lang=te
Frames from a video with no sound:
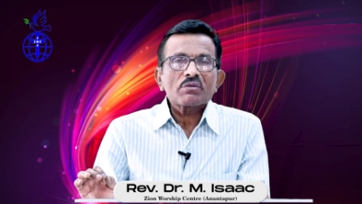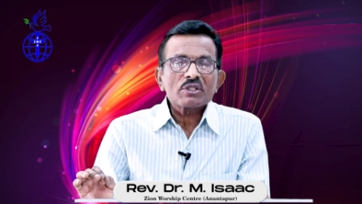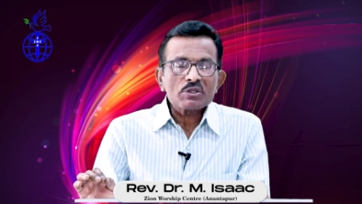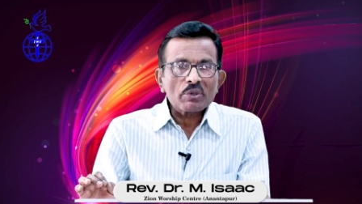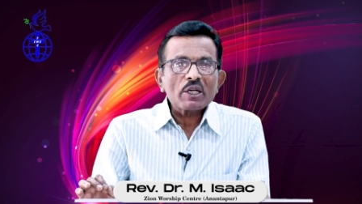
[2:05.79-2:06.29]

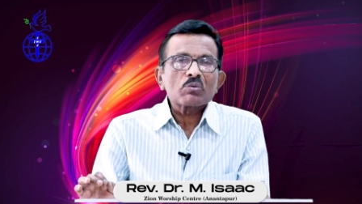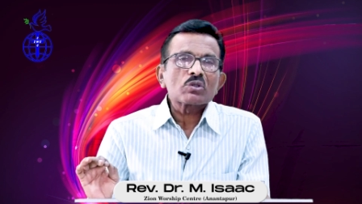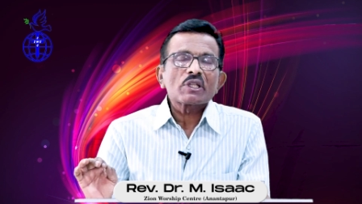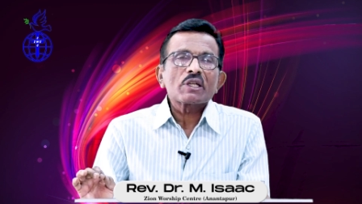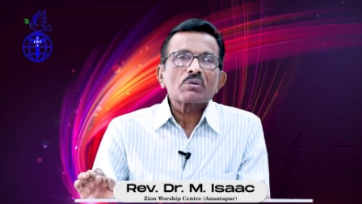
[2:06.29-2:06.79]
విస్మయం
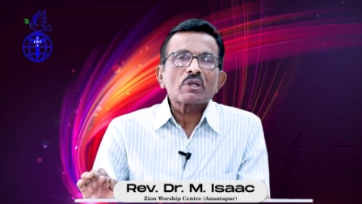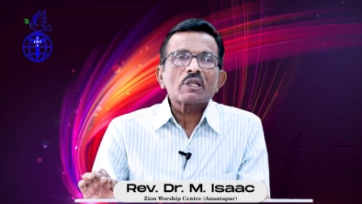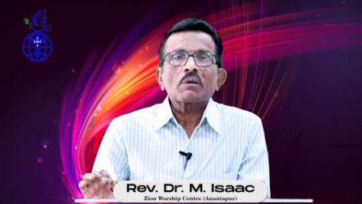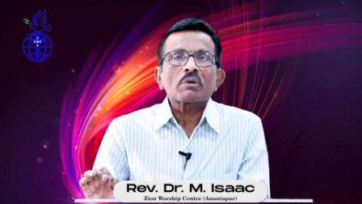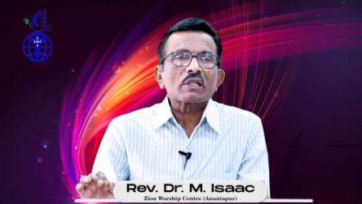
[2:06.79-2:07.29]

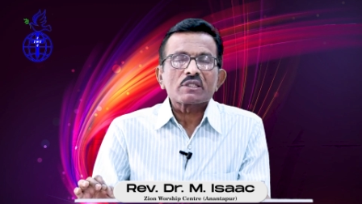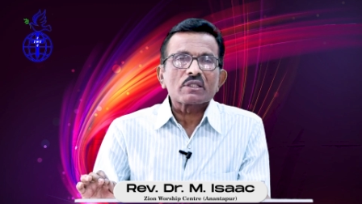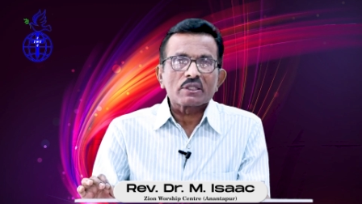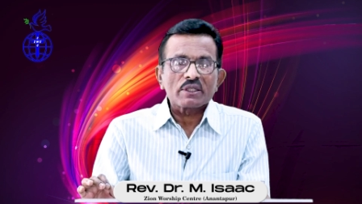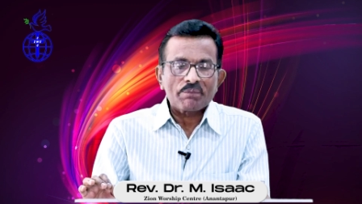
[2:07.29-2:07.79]
ఉండేటువంటి
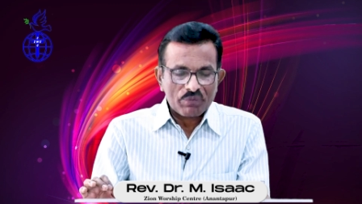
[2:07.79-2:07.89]
పరిస్థితి